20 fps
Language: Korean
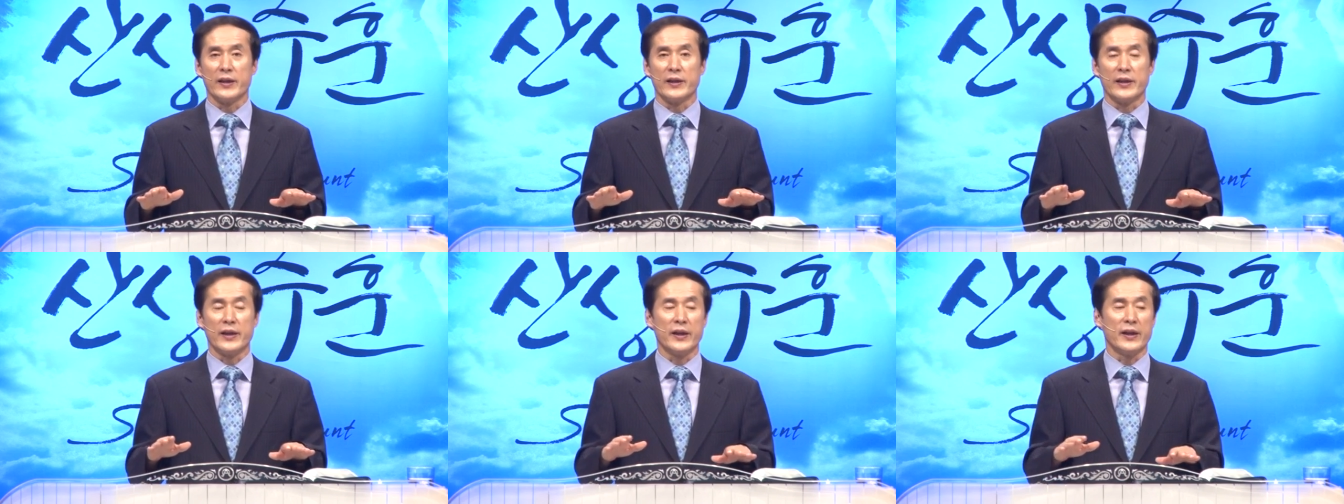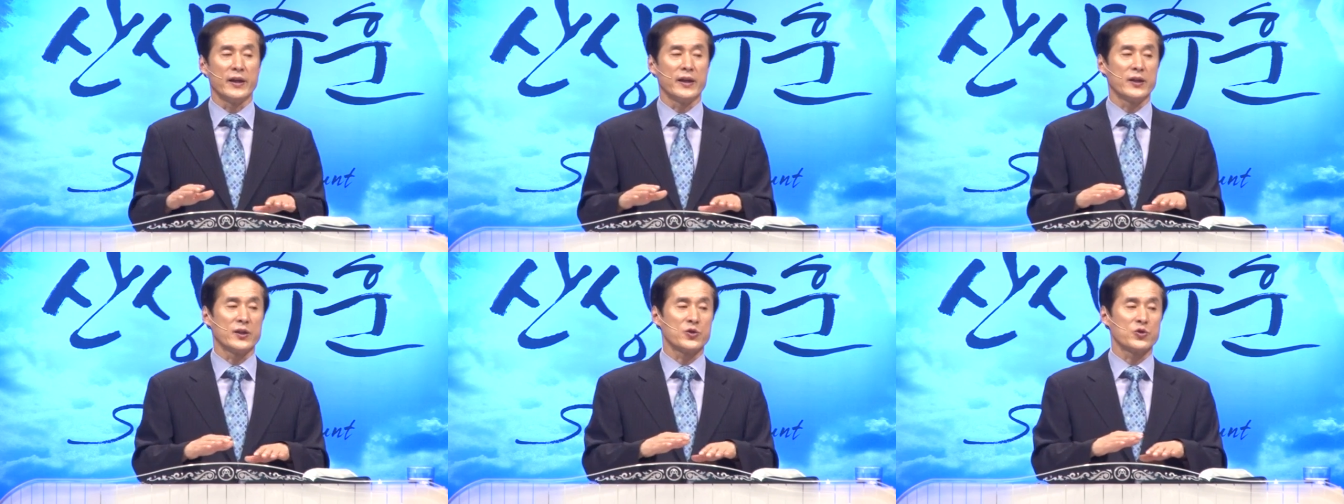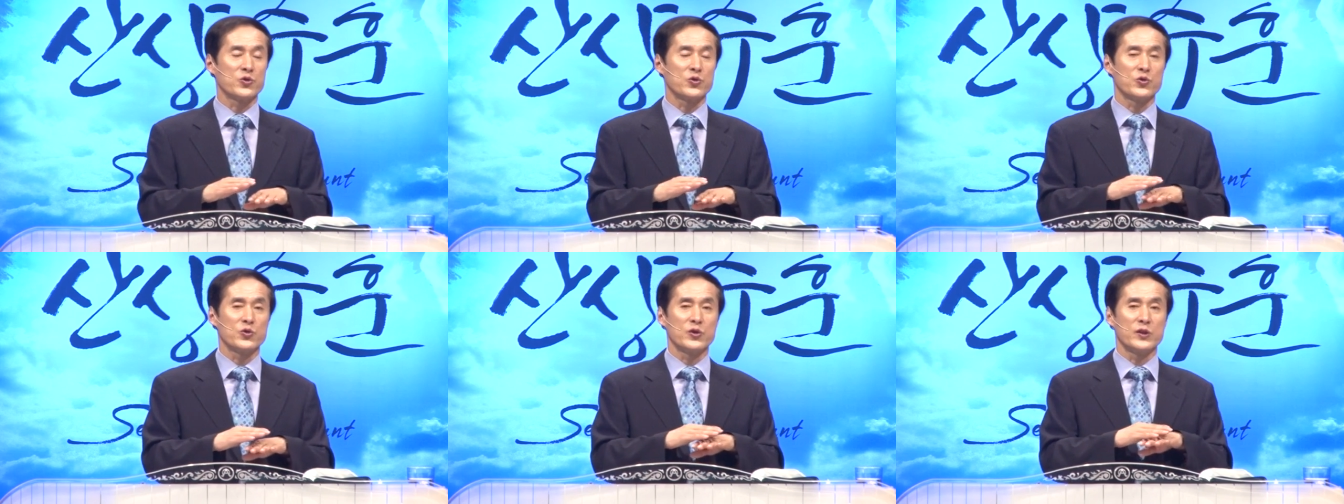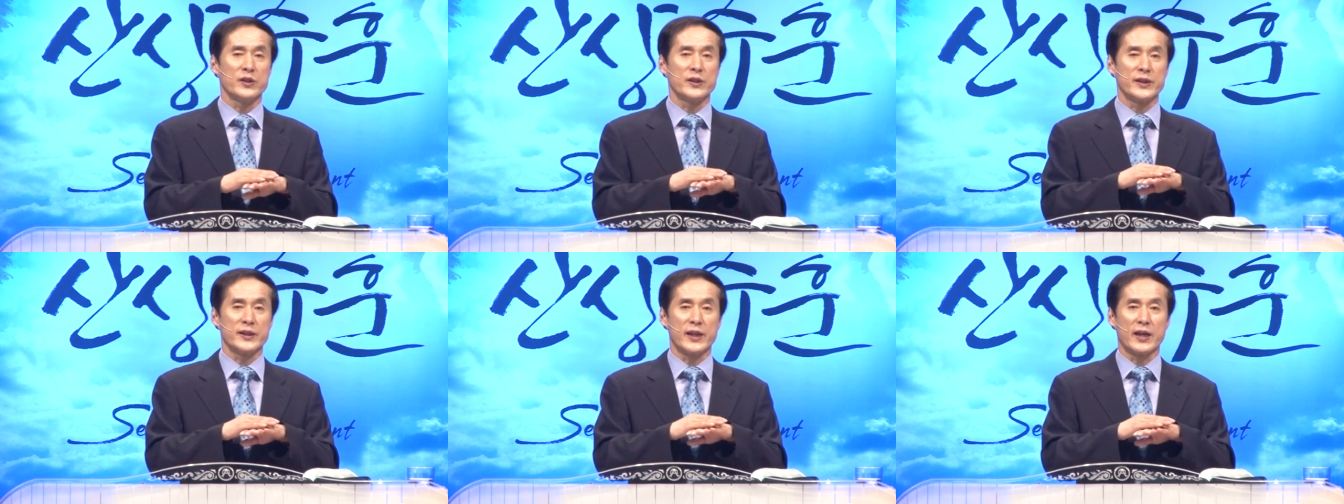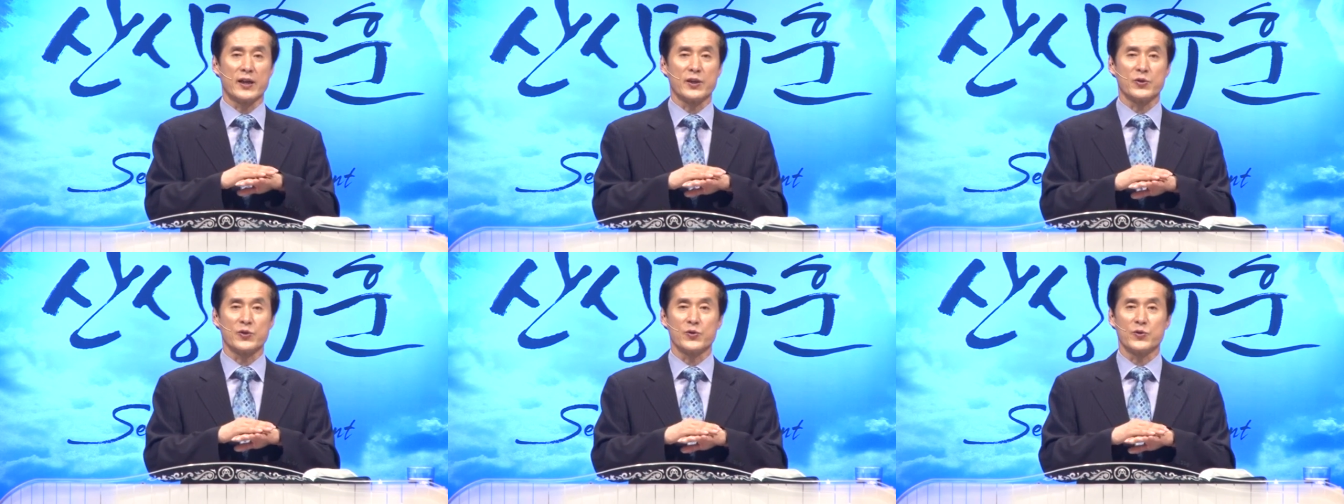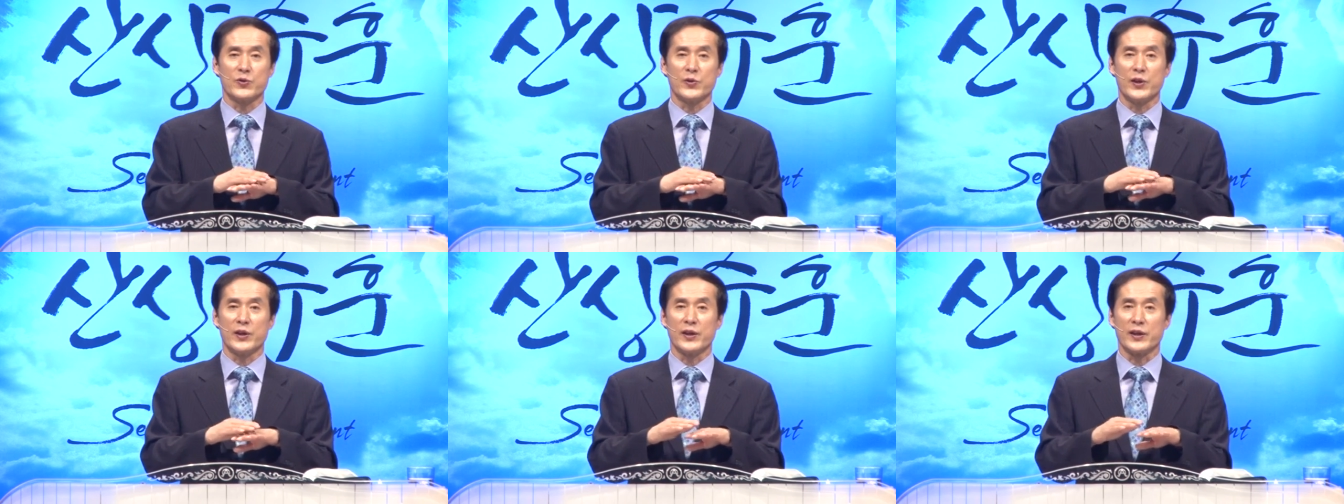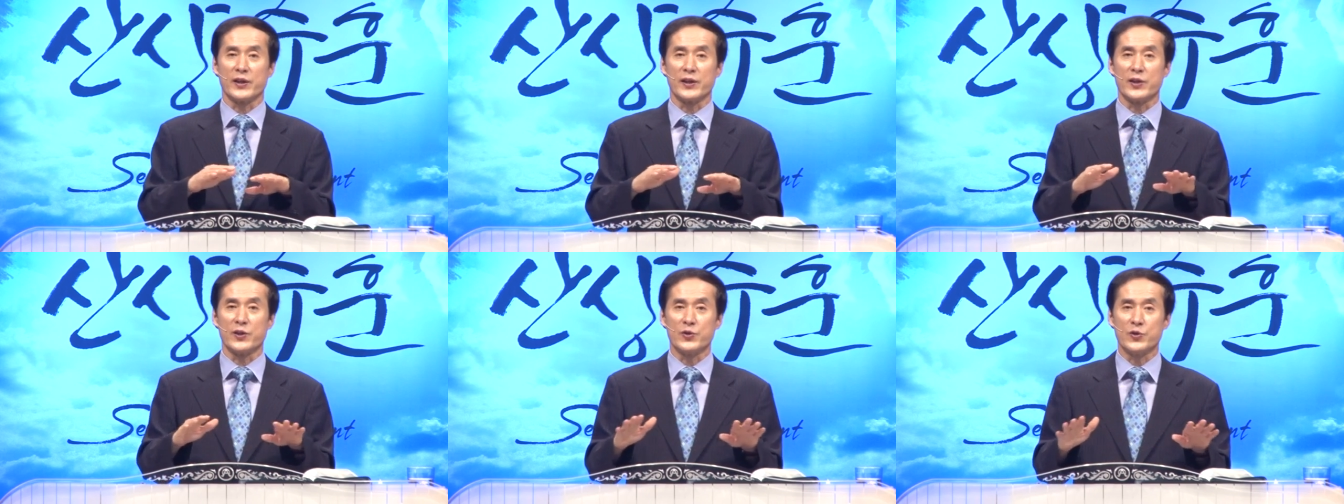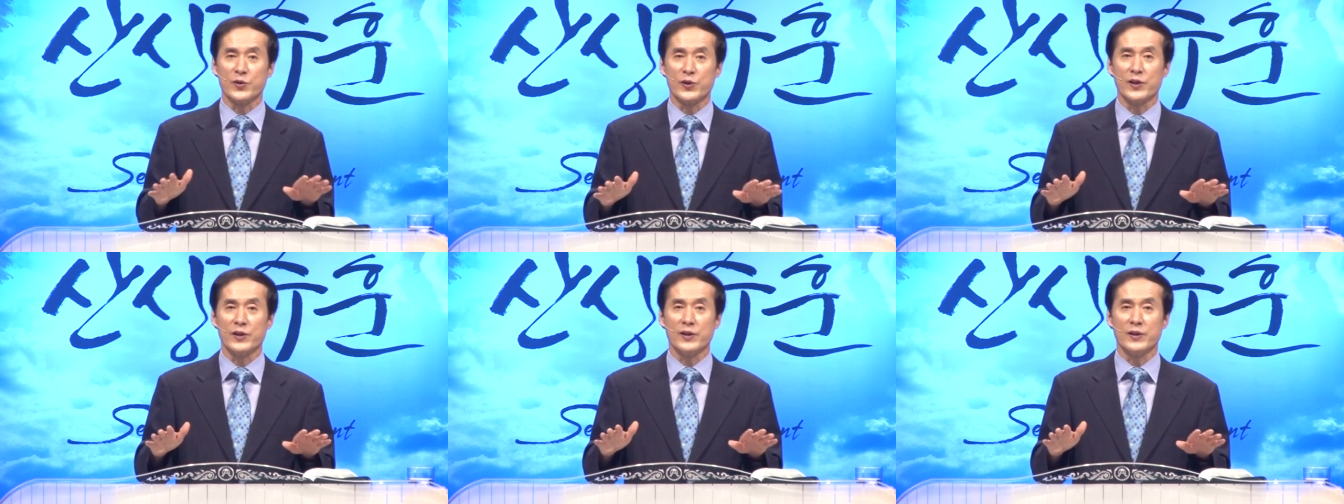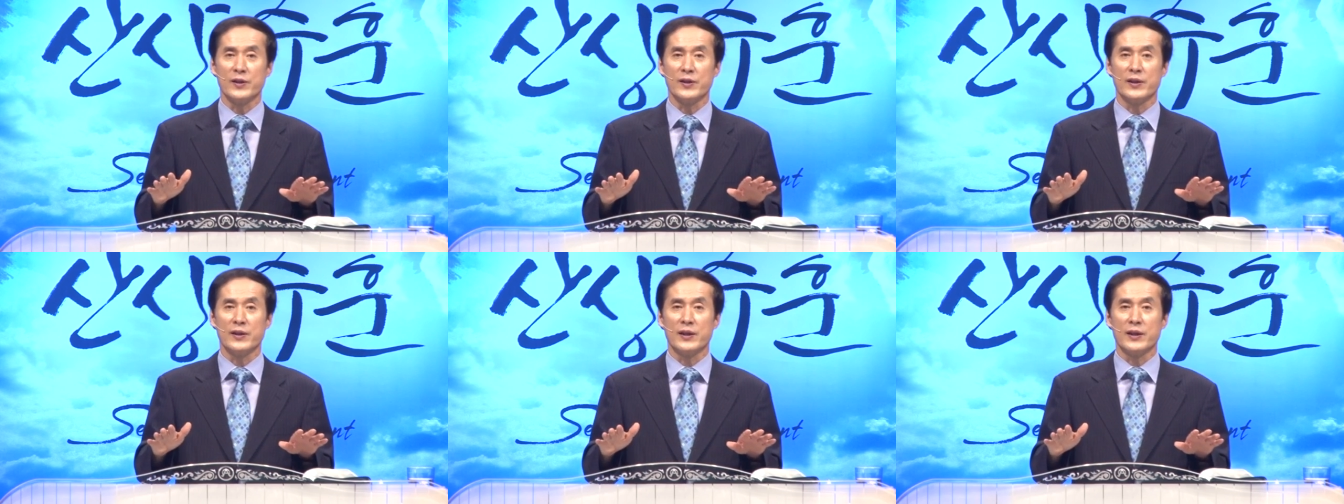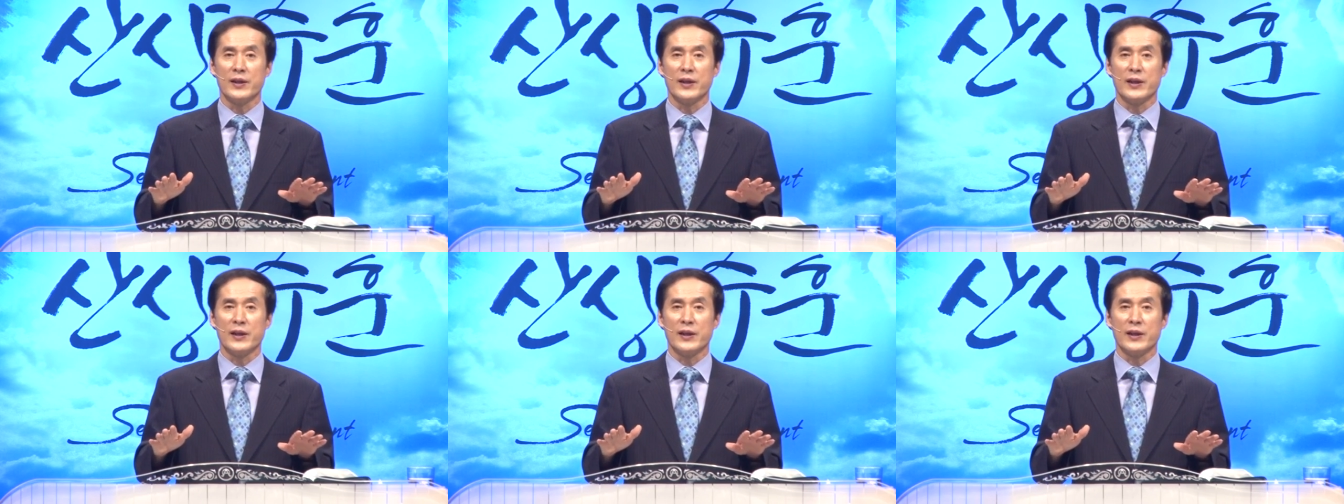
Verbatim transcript: 내 수준 신앙 수준의 기준을